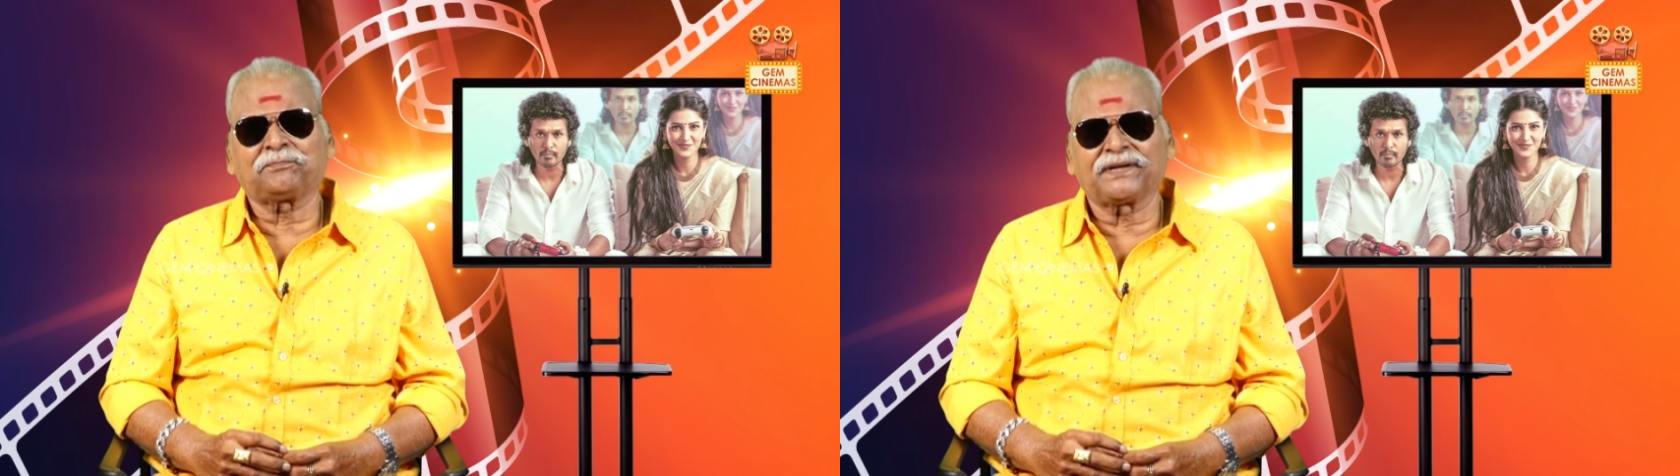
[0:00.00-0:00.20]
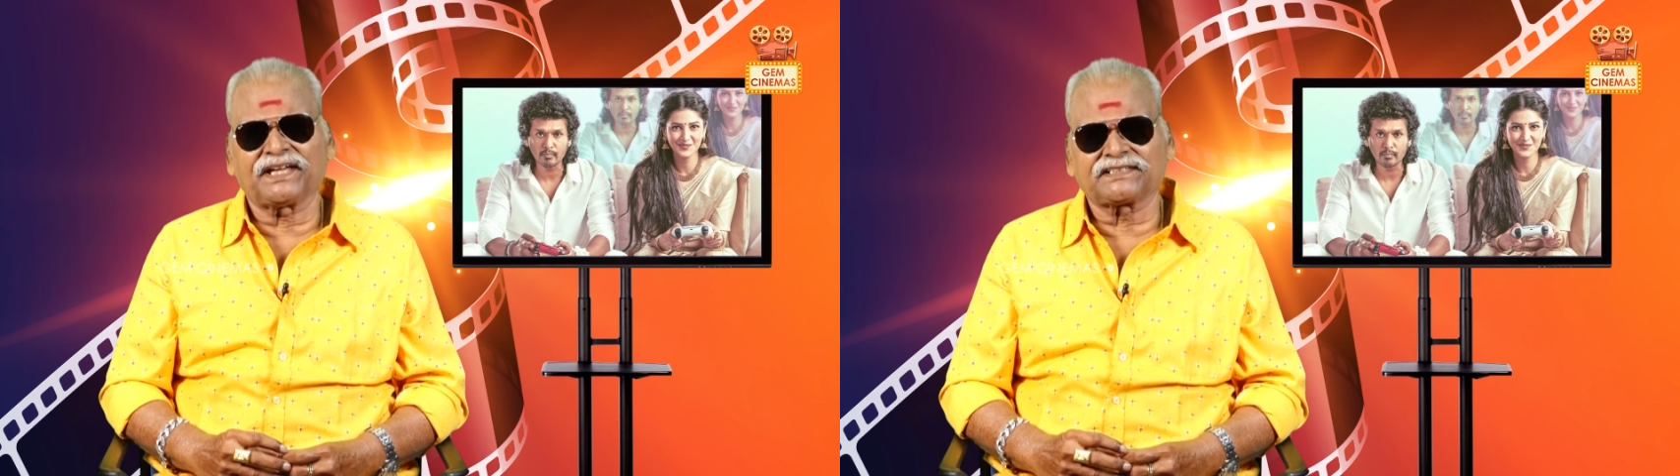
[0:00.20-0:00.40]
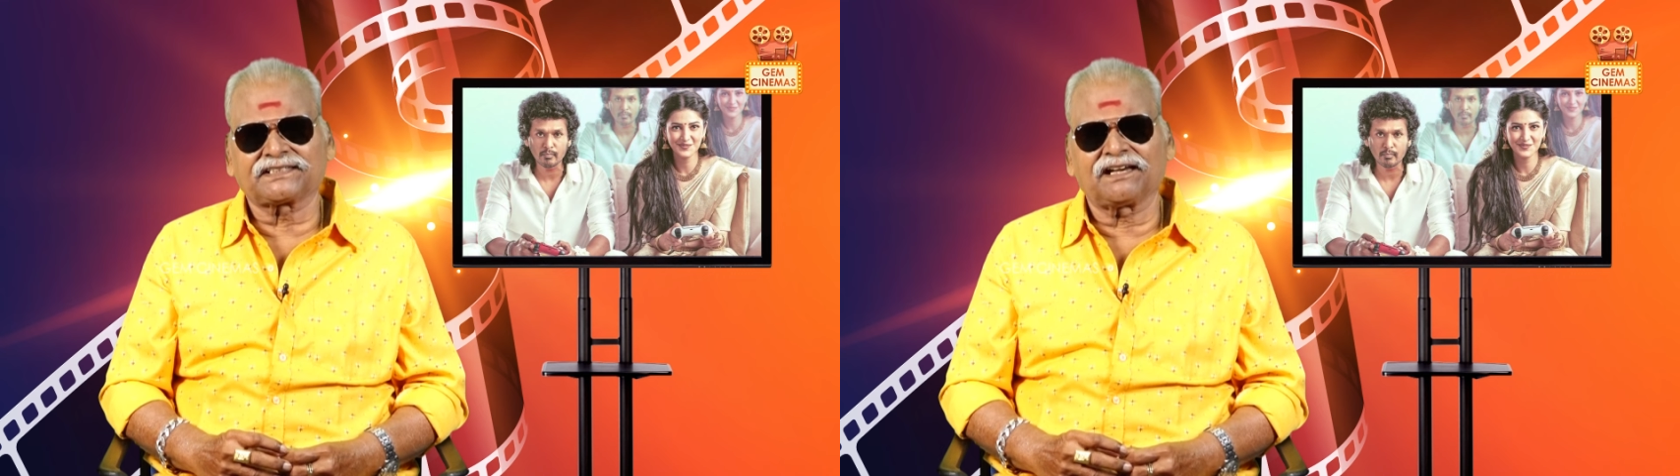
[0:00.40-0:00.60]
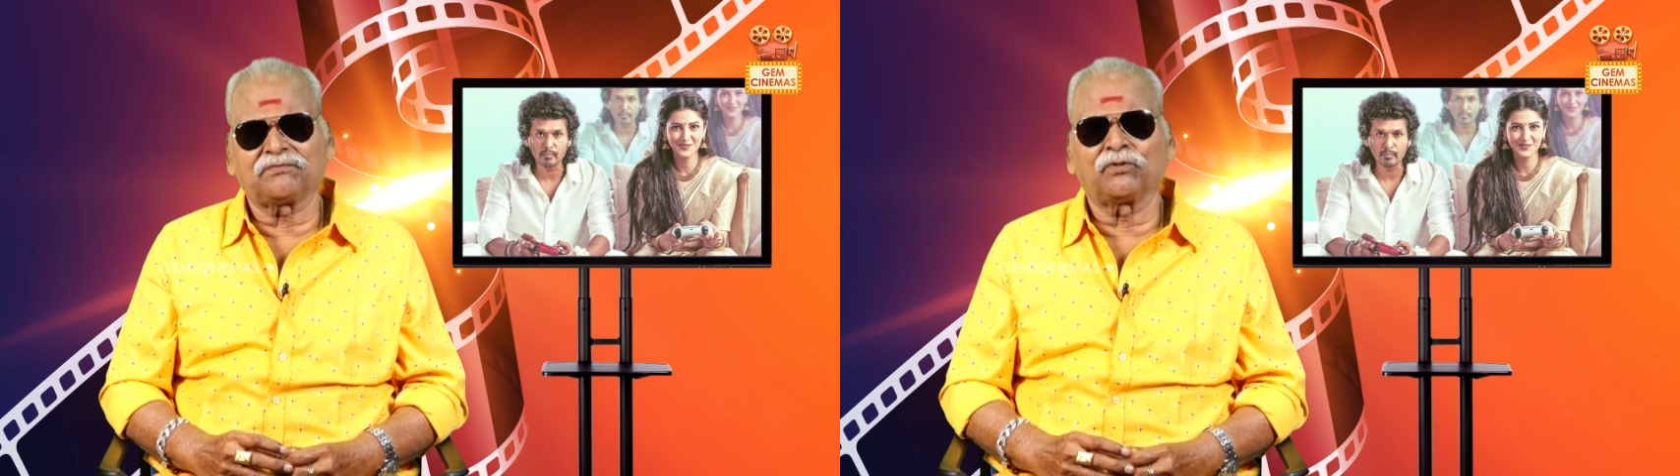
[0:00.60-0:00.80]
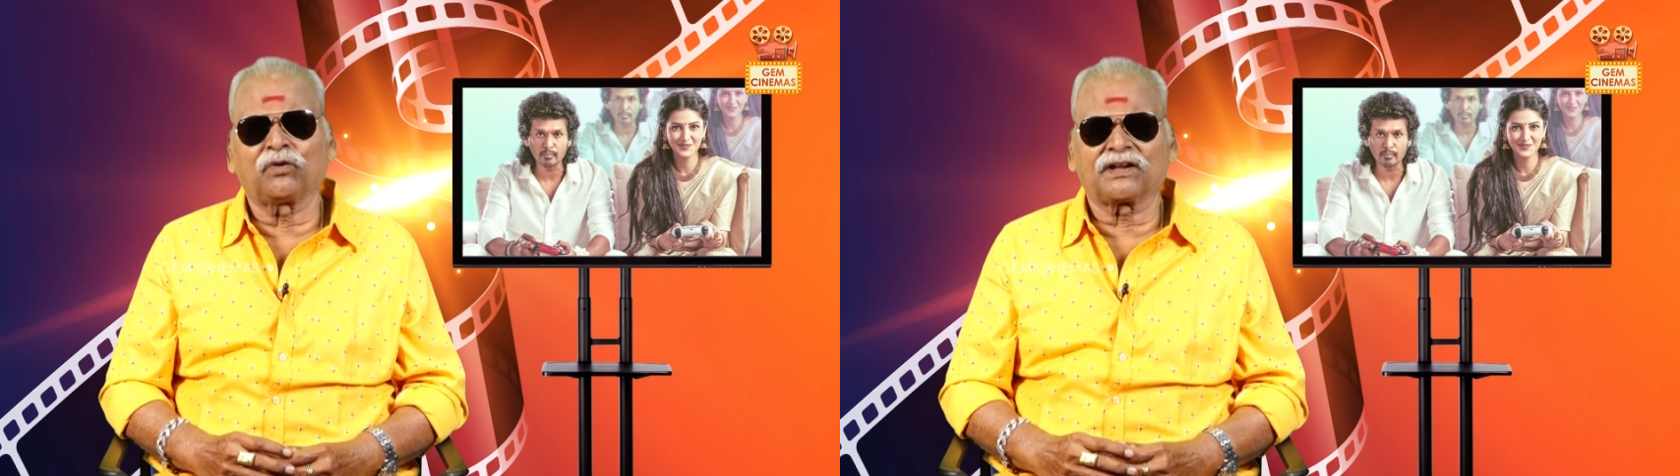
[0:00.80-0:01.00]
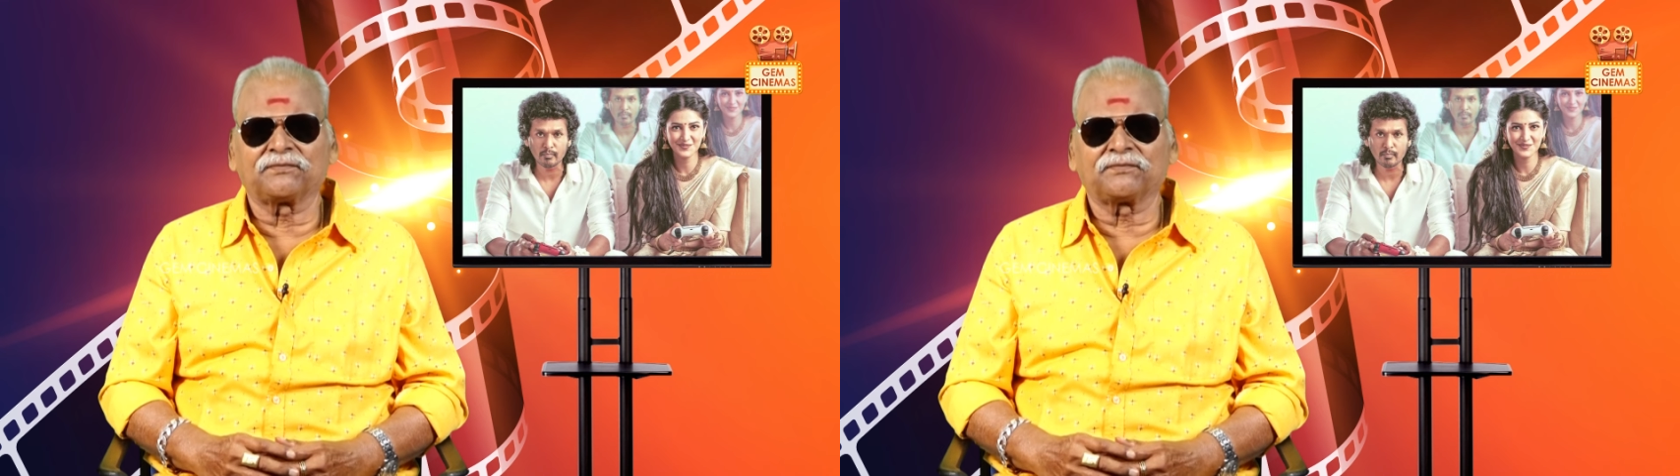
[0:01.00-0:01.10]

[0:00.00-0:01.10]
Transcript: பேற்றல் மூட